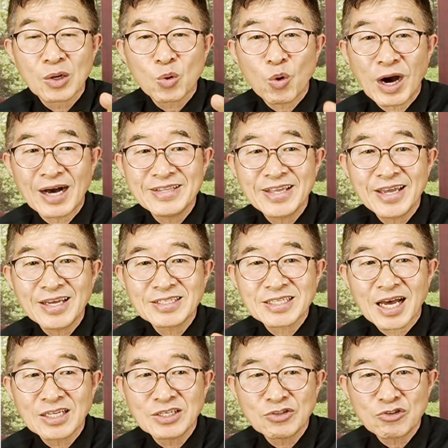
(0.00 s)
관외
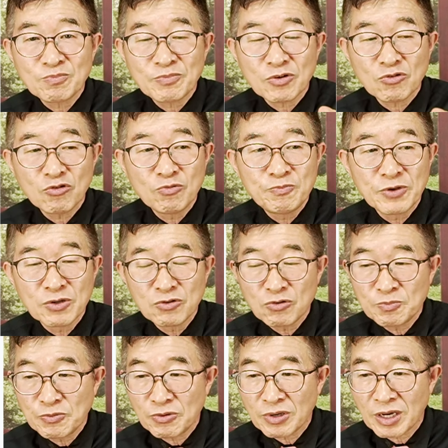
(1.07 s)
사전투표
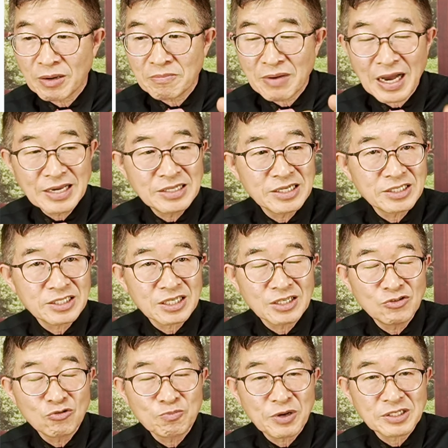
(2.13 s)
우편투표자가 마이너스
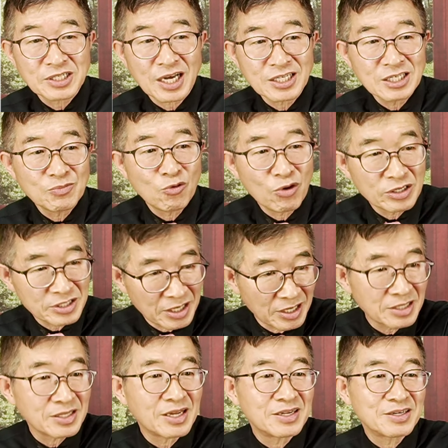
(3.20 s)
1645가
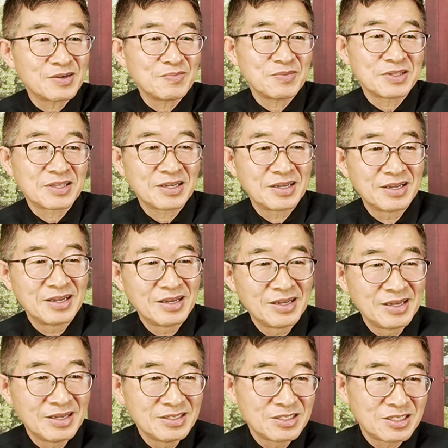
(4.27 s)
생겼다는 겁니다.
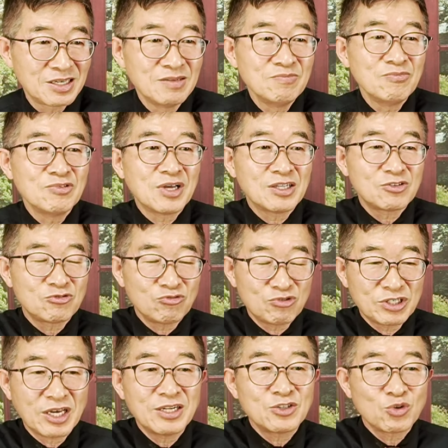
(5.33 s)
전부 다
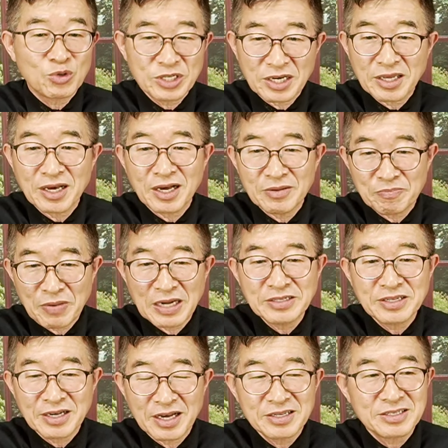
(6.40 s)
숫자를 조작해가
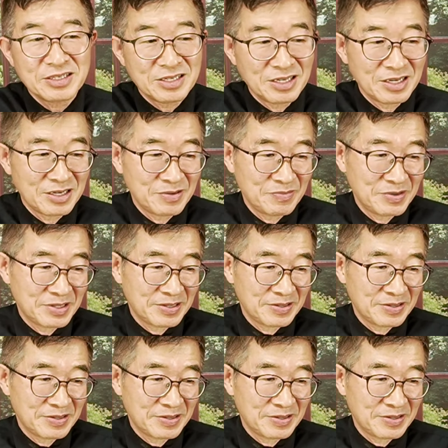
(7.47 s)
발생하는 일인 겁니다.